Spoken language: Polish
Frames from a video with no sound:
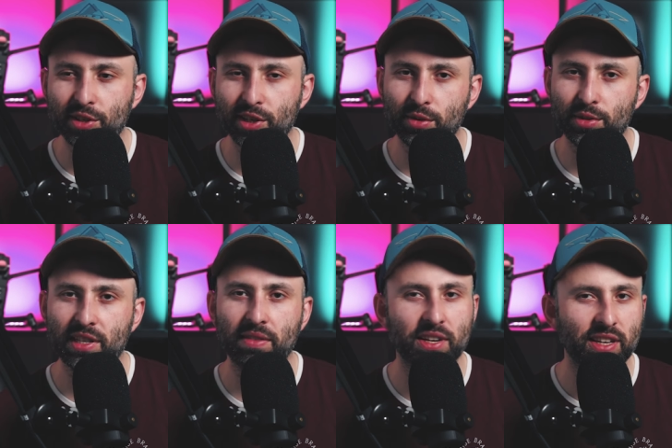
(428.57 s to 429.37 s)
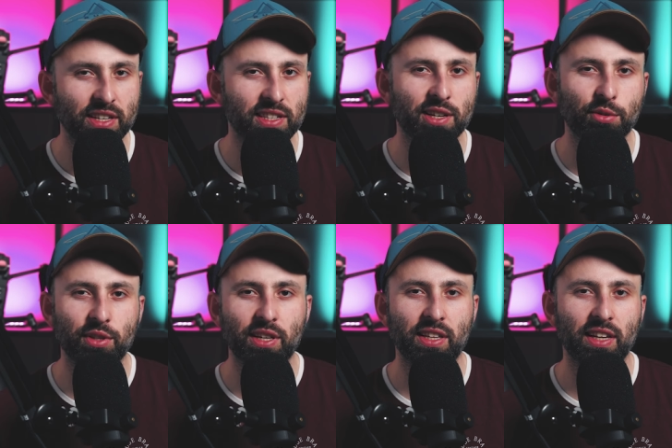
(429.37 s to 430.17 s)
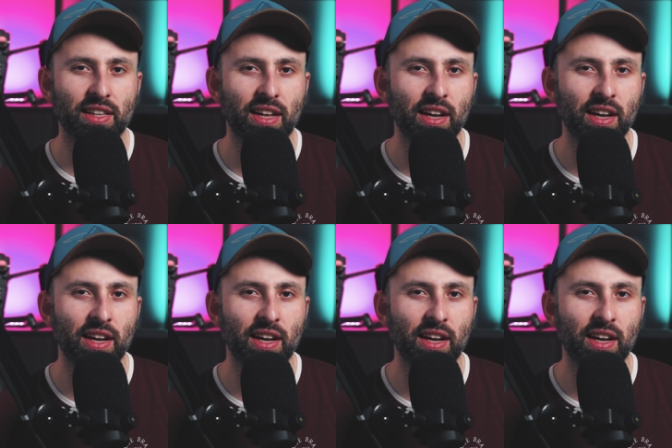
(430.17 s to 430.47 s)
wszystkie ustawienia, skróty itd.